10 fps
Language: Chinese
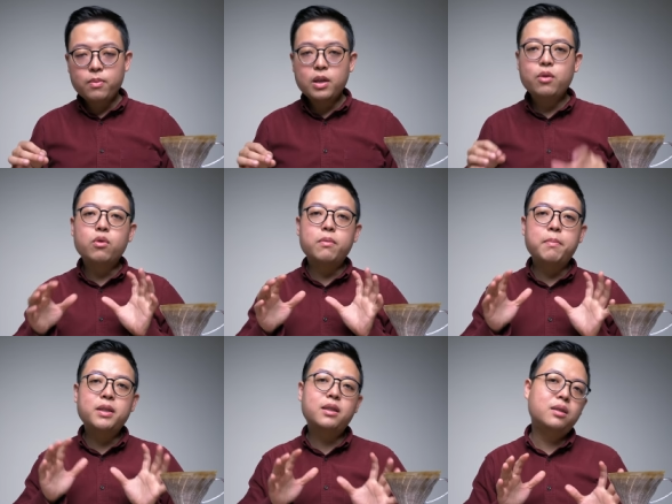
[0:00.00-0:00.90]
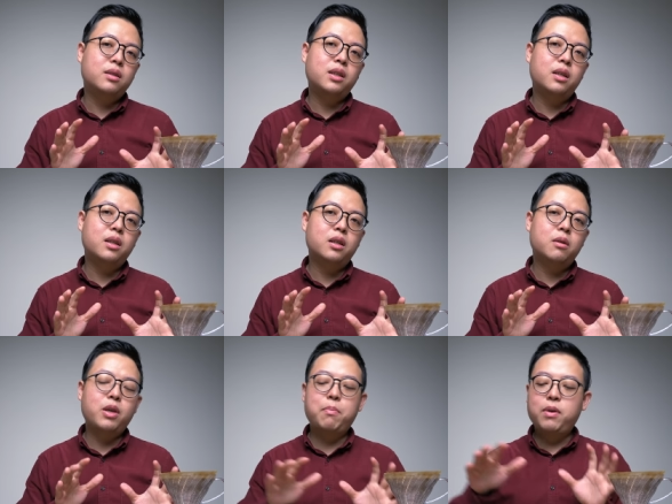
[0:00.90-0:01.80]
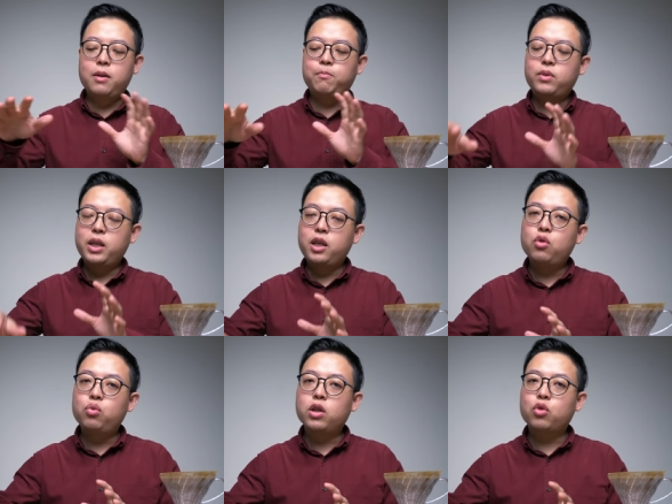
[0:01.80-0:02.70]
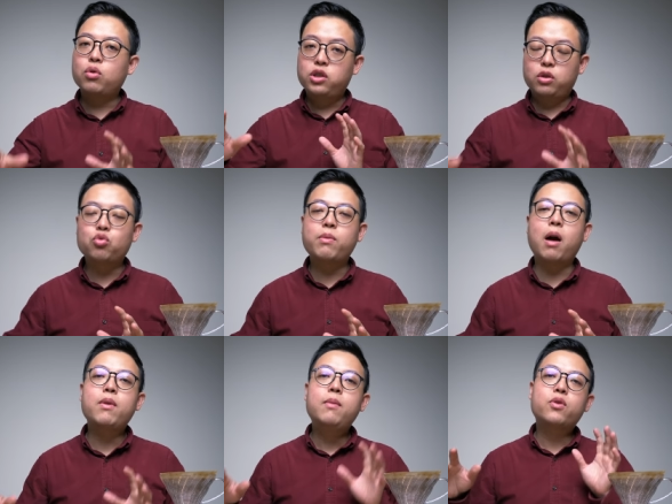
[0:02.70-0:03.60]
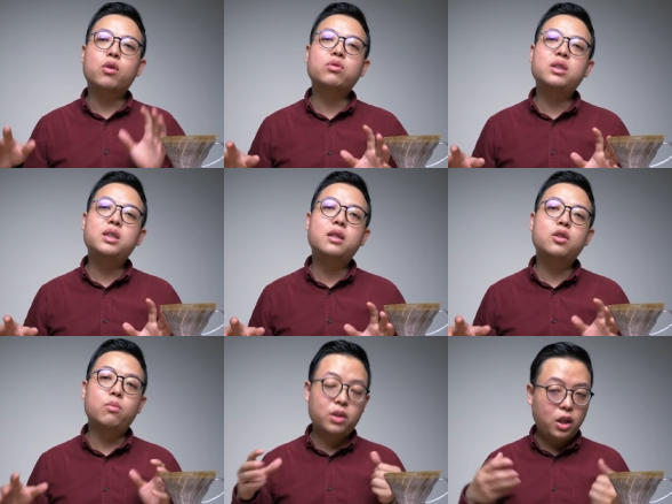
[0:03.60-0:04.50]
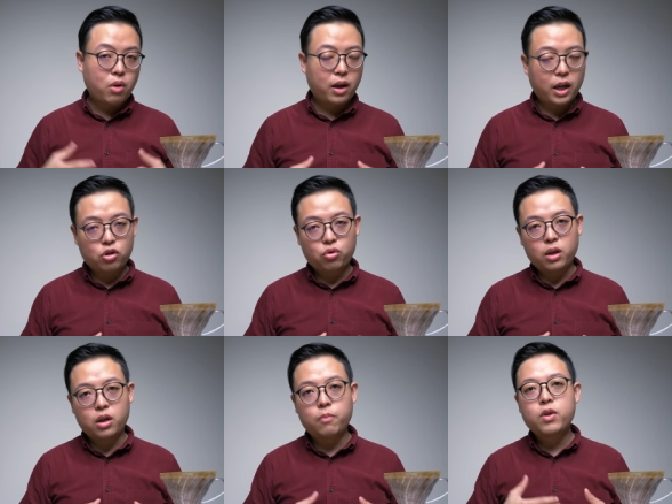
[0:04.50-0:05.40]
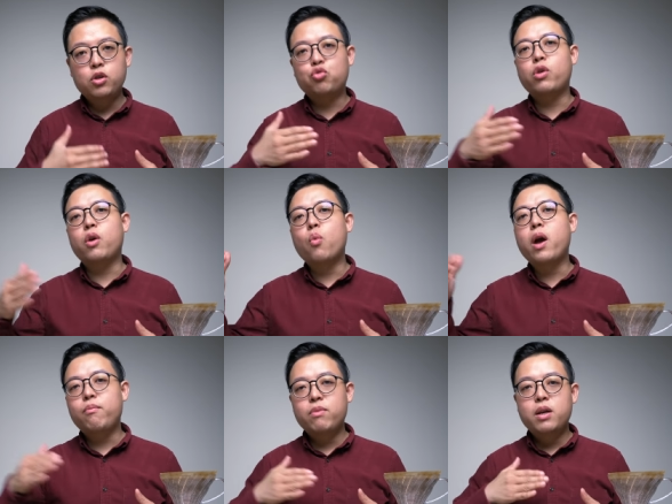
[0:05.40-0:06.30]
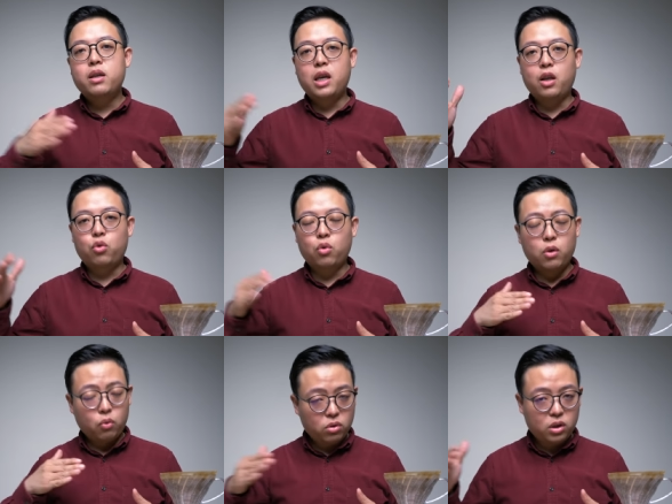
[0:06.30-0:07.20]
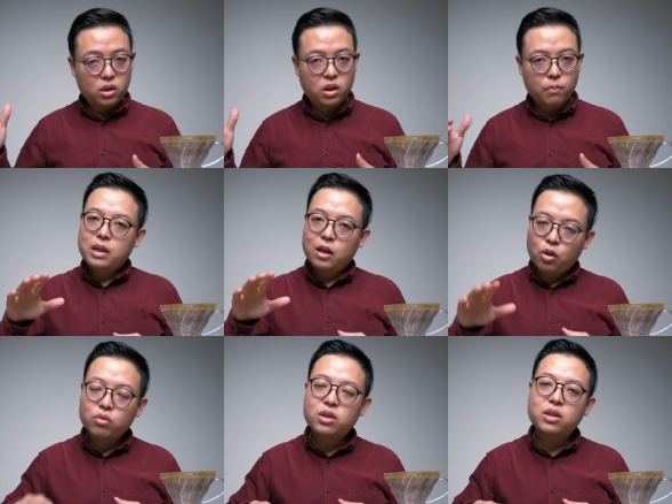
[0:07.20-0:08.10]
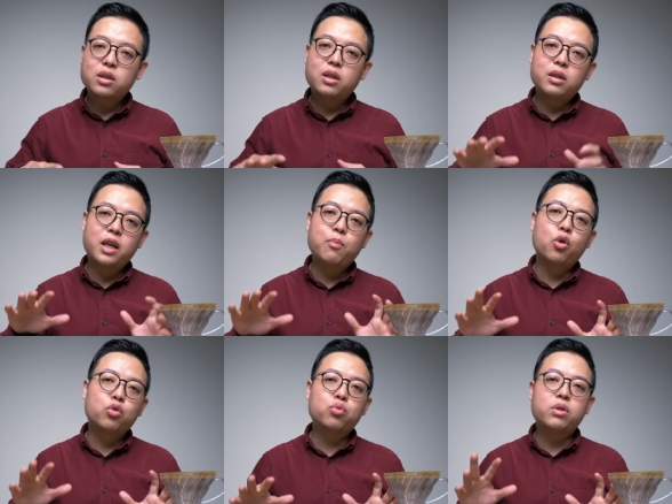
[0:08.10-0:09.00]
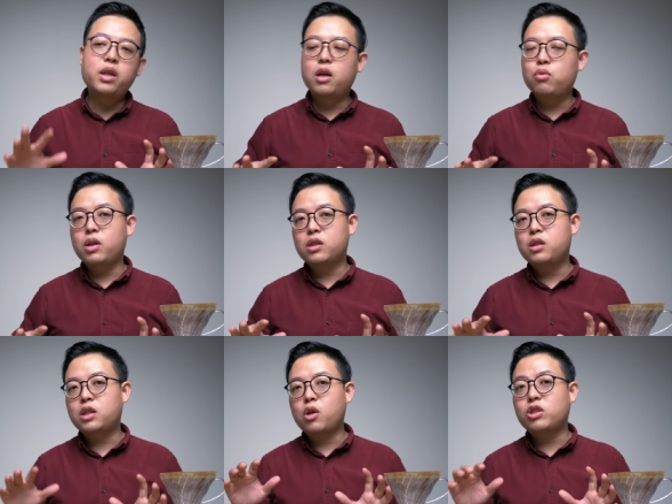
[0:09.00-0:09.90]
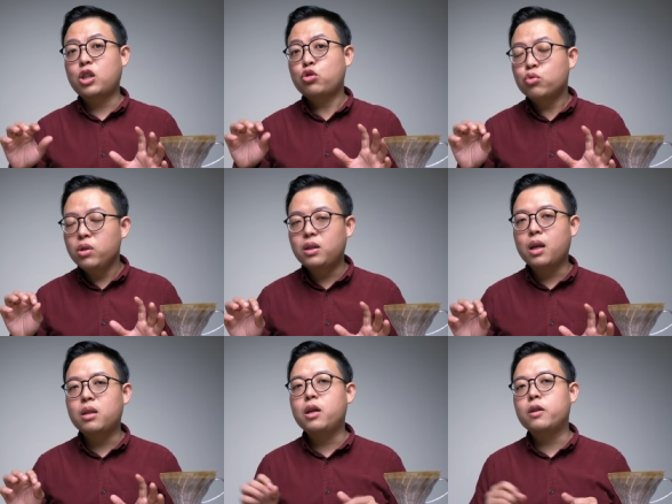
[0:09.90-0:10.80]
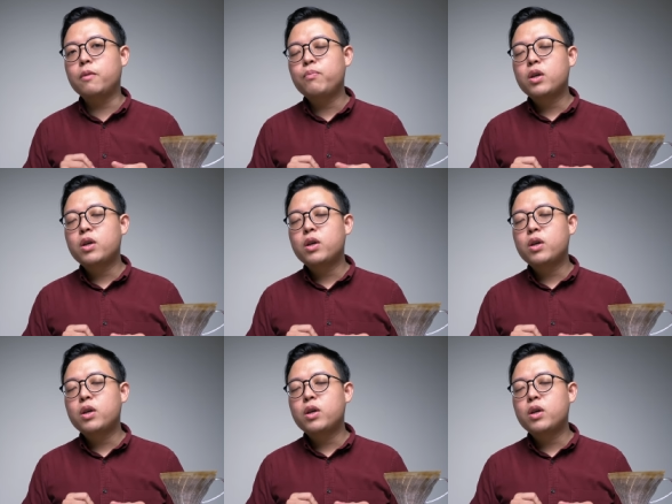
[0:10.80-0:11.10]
那因为我们闷蒸时间呢，也比第一壶呢多了十五秒。同时间呢，我们第一段给水的水位也多了五十 CC。那同时呢，研磨度第二壶也是稍微再粗一点点的。